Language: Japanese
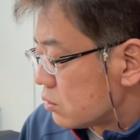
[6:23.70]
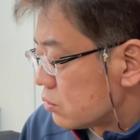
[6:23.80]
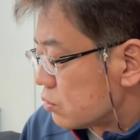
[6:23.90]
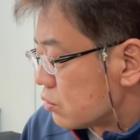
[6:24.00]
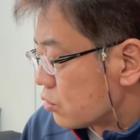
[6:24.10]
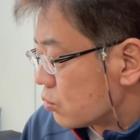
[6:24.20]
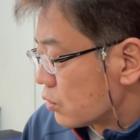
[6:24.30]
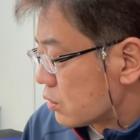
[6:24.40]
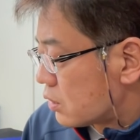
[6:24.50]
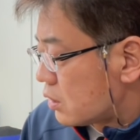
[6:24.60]
いうふうに
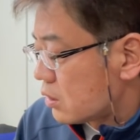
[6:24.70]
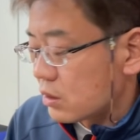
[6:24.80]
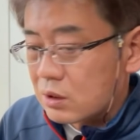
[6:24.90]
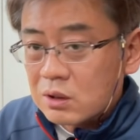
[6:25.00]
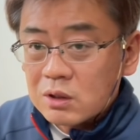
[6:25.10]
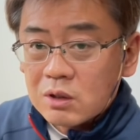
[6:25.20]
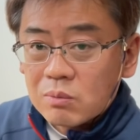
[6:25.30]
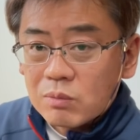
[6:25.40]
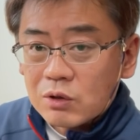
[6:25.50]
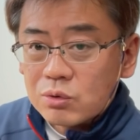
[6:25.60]
思って、
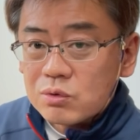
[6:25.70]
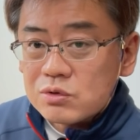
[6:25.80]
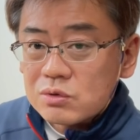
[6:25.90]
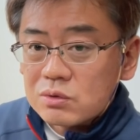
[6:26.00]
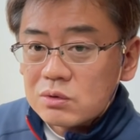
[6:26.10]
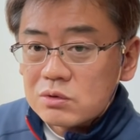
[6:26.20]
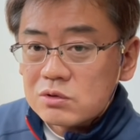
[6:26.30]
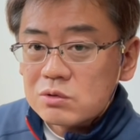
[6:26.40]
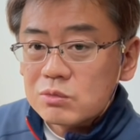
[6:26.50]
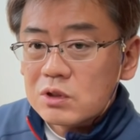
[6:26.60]
まあ、標準
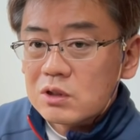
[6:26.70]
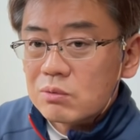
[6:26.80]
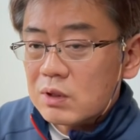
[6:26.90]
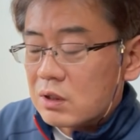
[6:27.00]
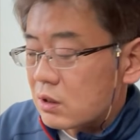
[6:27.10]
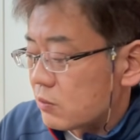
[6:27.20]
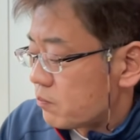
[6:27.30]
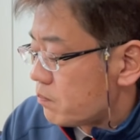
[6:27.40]
ズーム域は、